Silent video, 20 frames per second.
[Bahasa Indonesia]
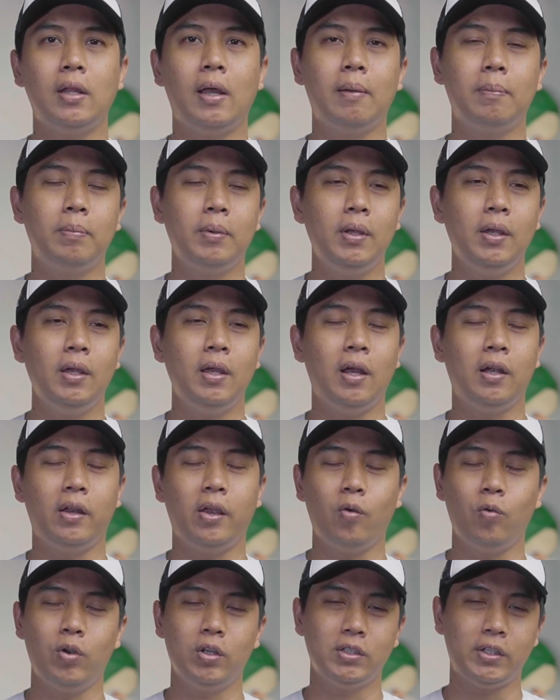tapi ada
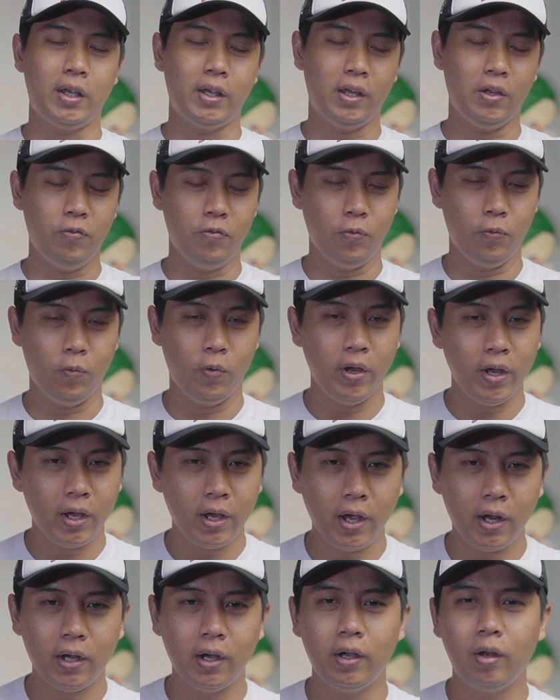yang udah saya giveaway
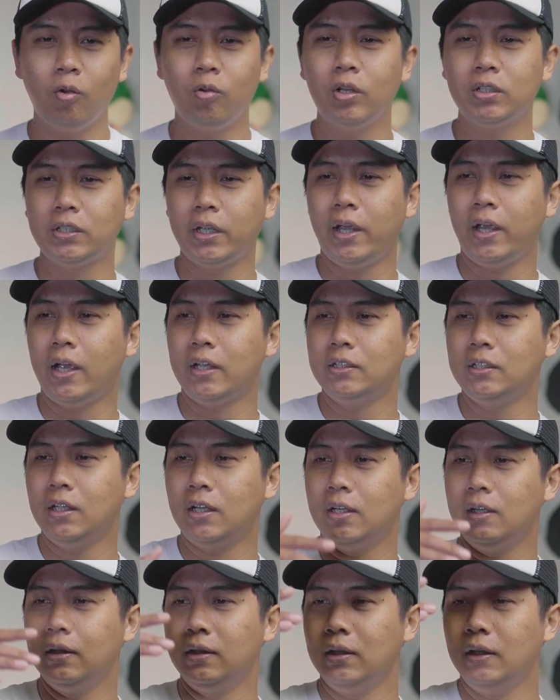kan, ada yang udah saya kasih
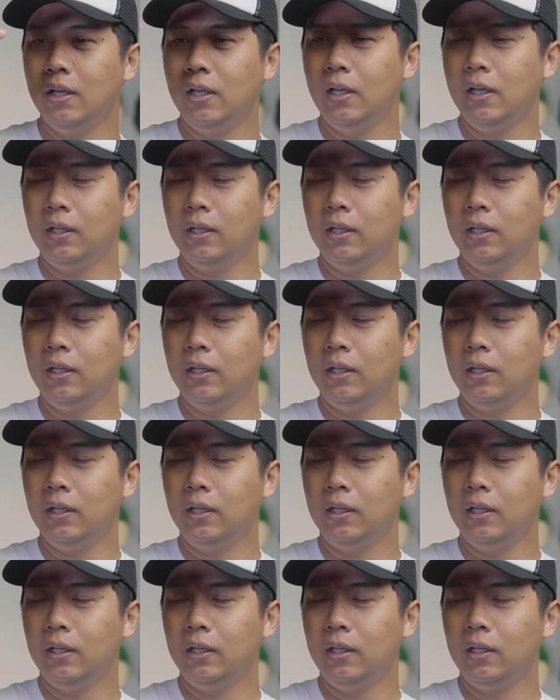ke